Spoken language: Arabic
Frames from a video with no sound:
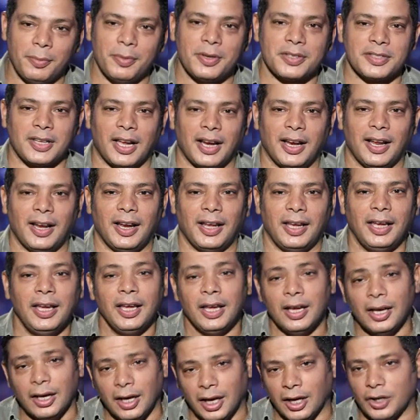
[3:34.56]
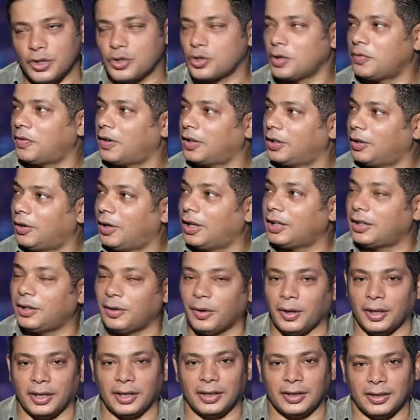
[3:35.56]
ايه بيزعل على ايه هنشوفها
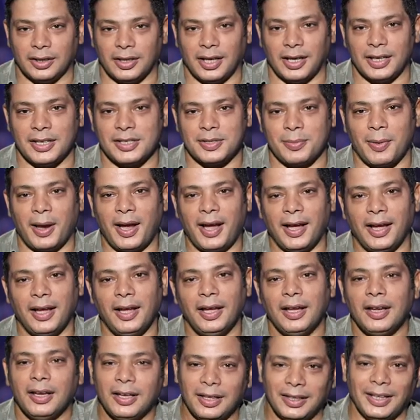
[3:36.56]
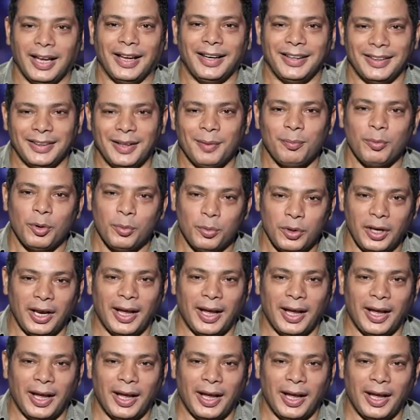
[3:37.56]
دلوقتي وهنسمعها يعني دمه